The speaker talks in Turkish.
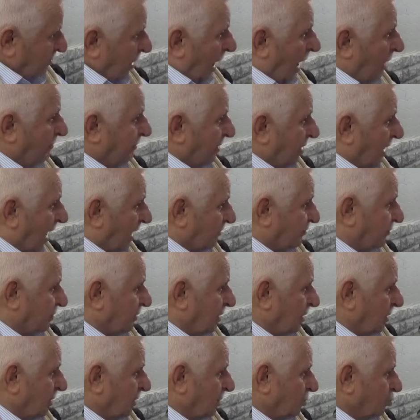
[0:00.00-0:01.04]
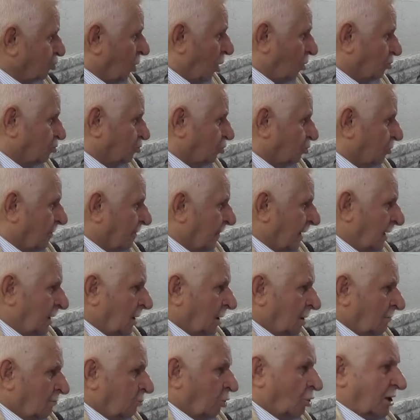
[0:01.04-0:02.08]
Tamirat zordur.
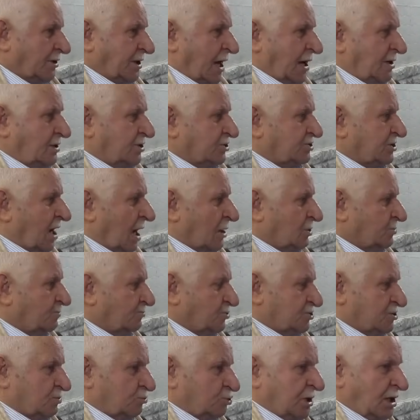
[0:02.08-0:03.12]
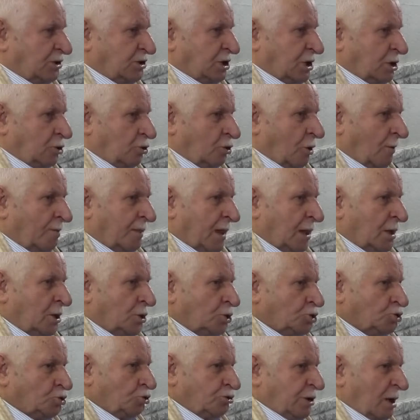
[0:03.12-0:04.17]
Bu kadar insan burada dinliyor.
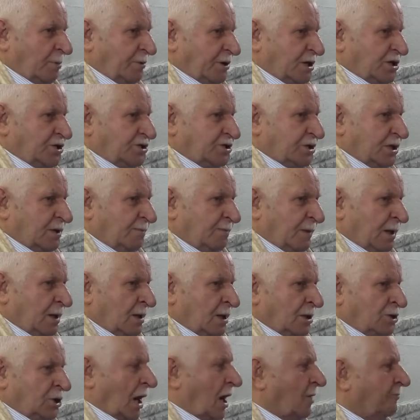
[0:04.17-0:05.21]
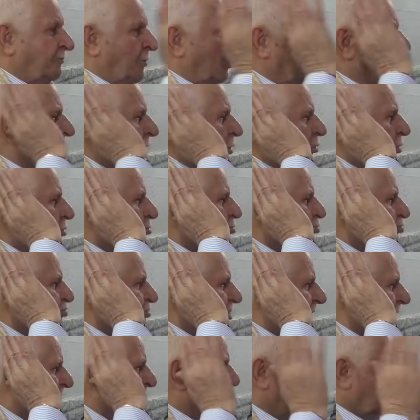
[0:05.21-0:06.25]
Şurada birisi telefonla
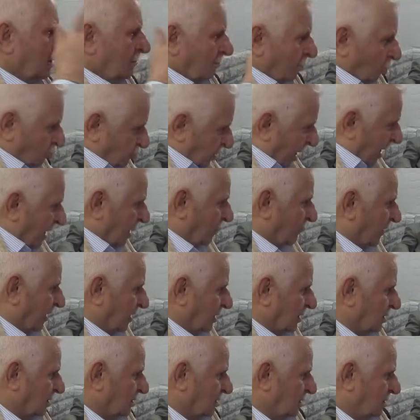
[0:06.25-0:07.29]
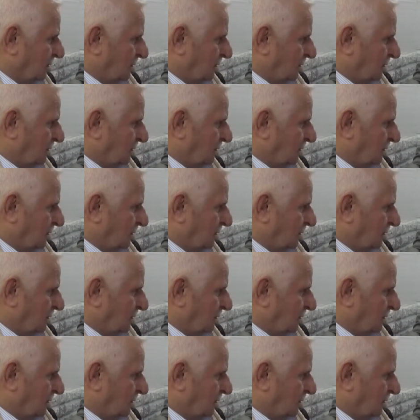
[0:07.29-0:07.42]
konuşsa bozar havayı.